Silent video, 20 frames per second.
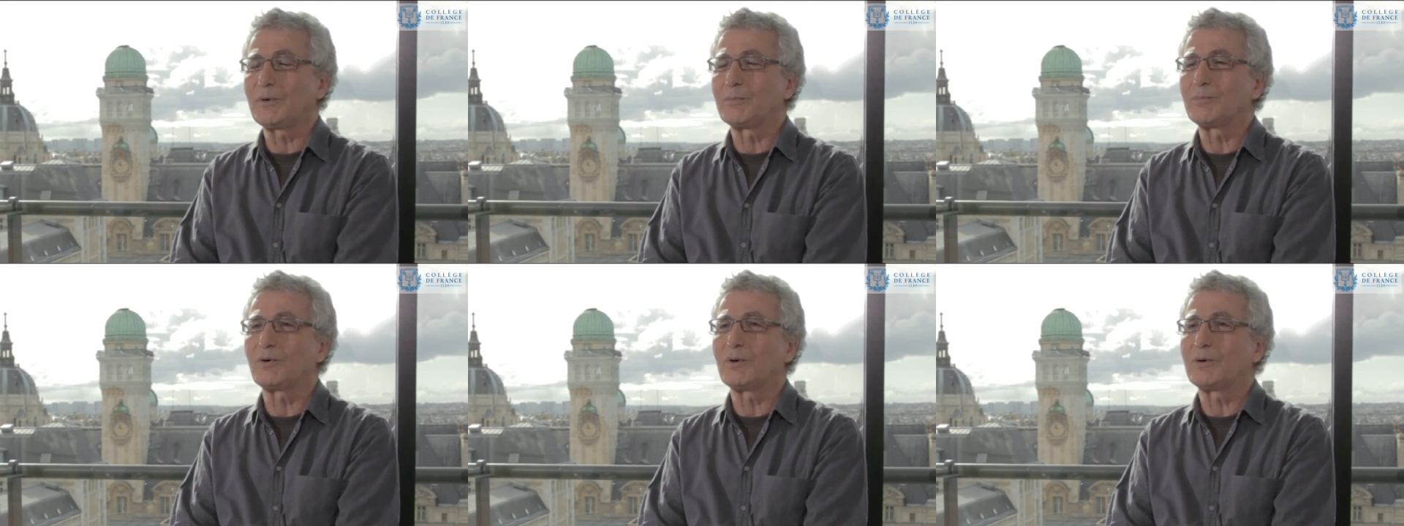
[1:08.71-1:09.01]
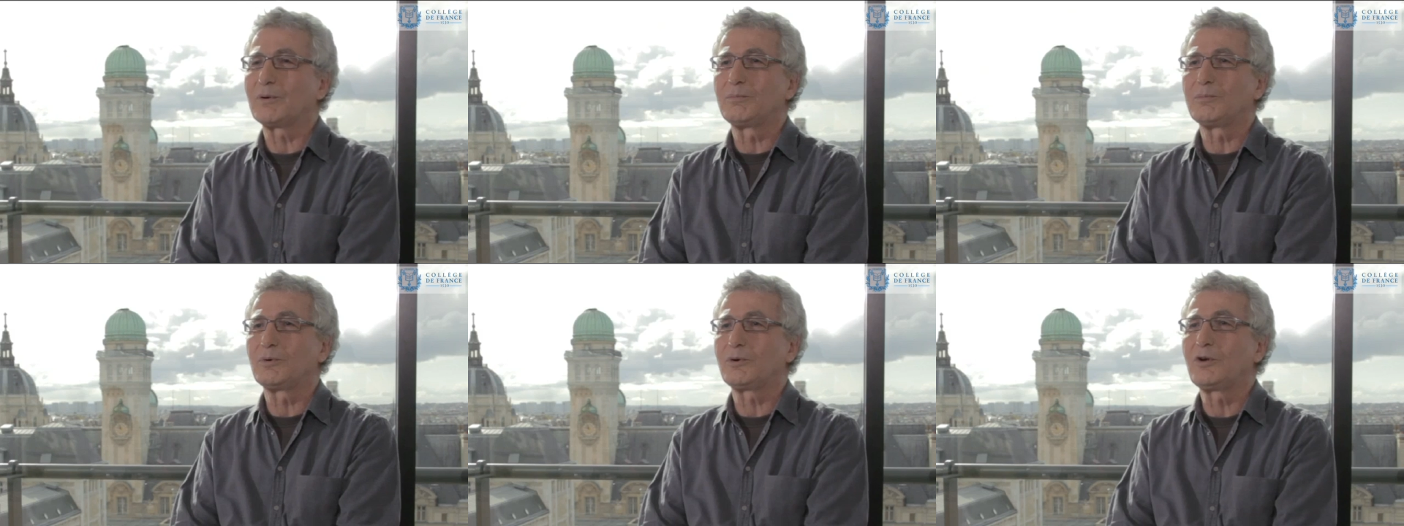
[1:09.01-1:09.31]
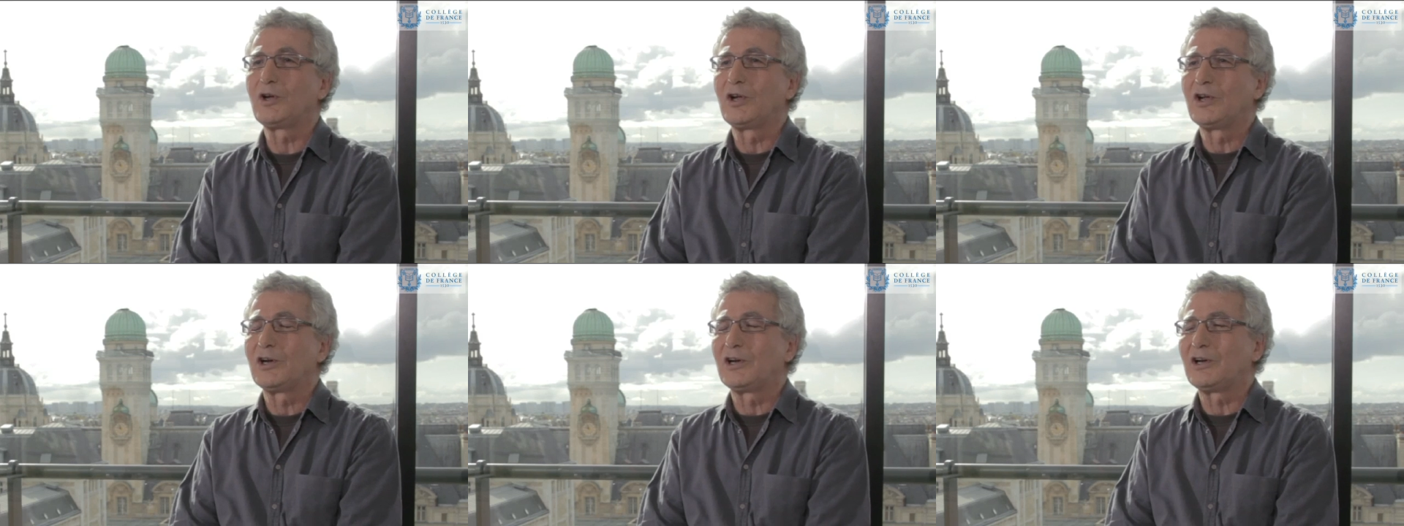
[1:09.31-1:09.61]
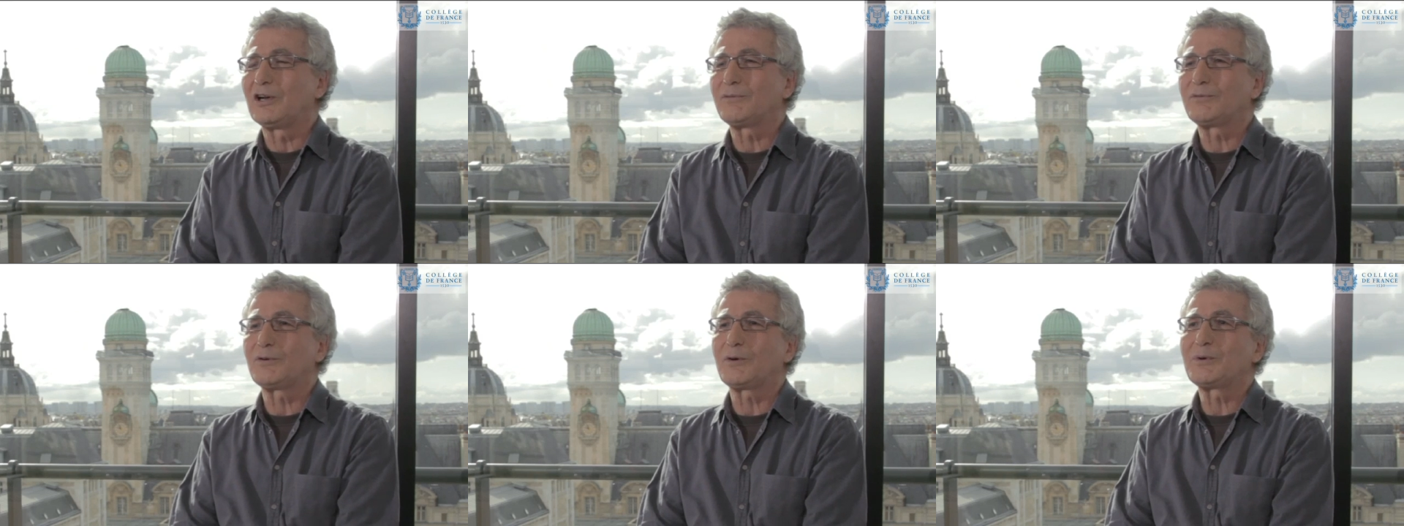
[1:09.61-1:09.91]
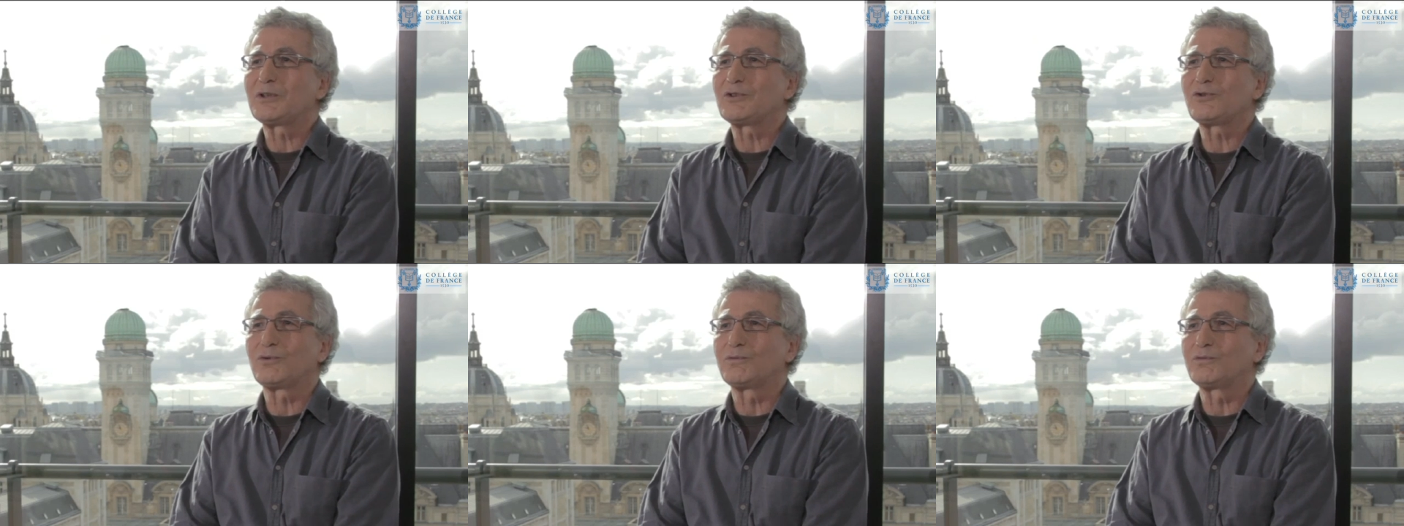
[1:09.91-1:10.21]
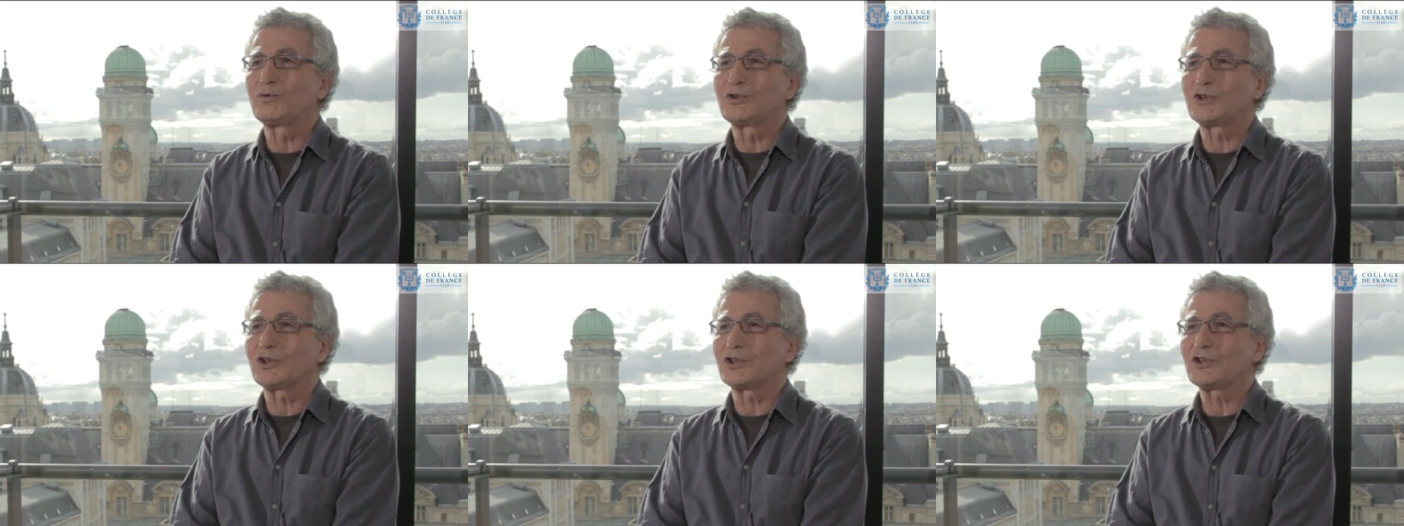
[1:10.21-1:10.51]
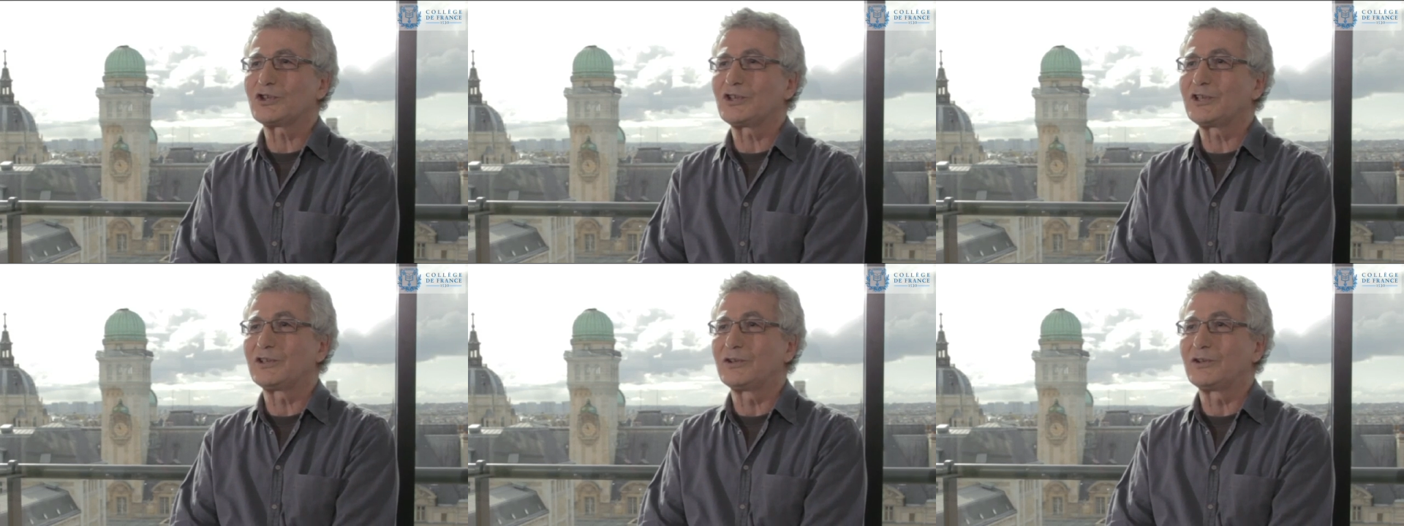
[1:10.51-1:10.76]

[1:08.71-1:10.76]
mais probablement l'information que vous cherchez